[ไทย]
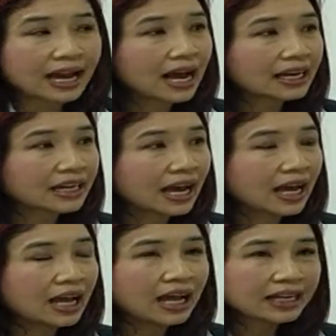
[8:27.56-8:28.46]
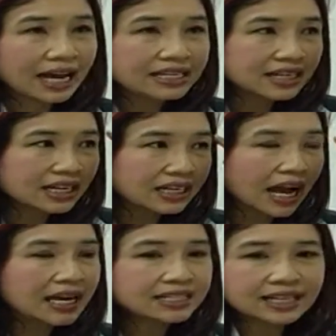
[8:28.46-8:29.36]
การนะคะการสั่ง
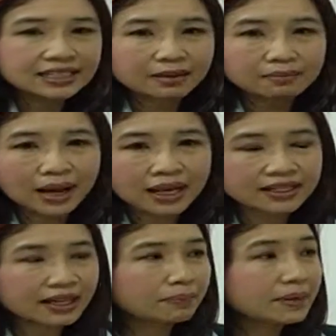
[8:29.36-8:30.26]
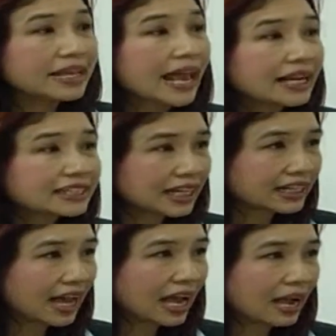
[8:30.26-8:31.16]
การจะสัมพันธ์กับ reaction
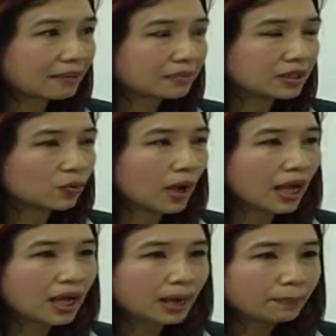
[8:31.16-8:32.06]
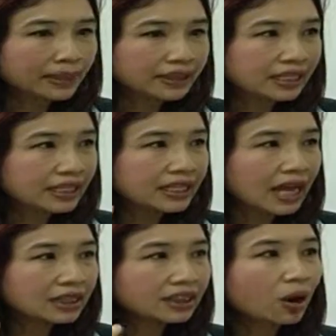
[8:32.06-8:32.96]
time หรือว่าปฏิกิริ
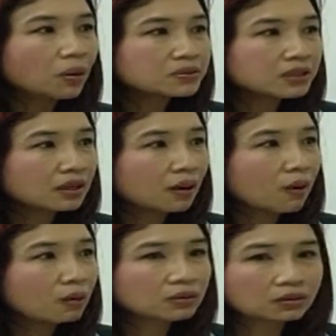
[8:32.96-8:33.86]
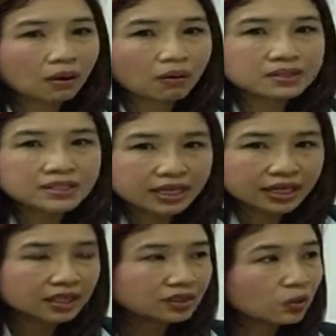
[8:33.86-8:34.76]
ยาตอบสนองต่อสิ่ง
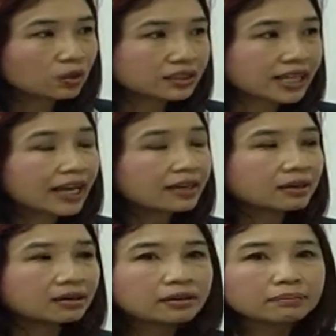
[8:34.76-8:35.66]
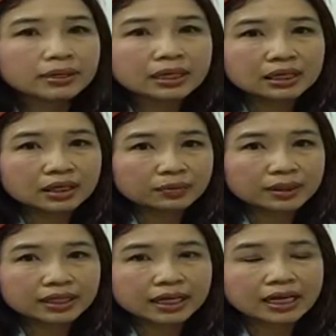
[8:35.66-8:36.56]
กระตุ้น เช่นเมื่อเกิดอุบั
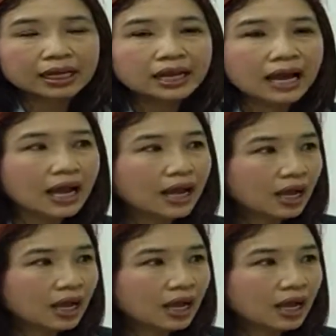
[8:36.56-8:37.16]
ติเหตุข้างหน้า